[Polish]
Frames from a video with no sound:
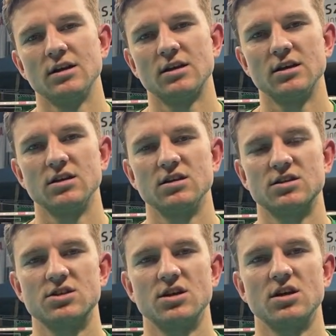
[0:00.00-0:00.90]
kiedy
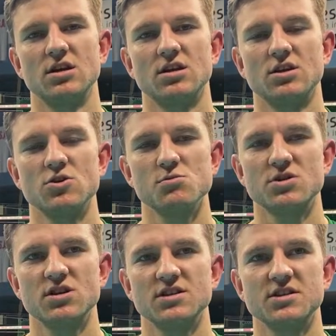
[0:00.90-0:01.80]
jest się tak
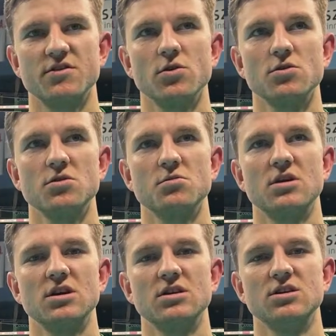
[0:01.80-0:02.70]
dobrze nastawionym,
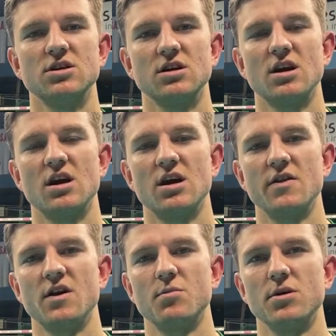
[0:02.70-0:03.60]
kiedy się gra
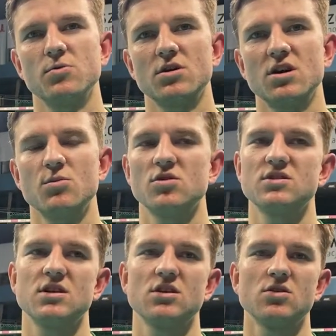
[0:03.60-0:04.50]
na pełnych
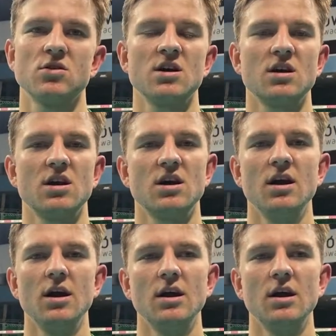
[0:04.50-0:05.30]
emocjach, to nagle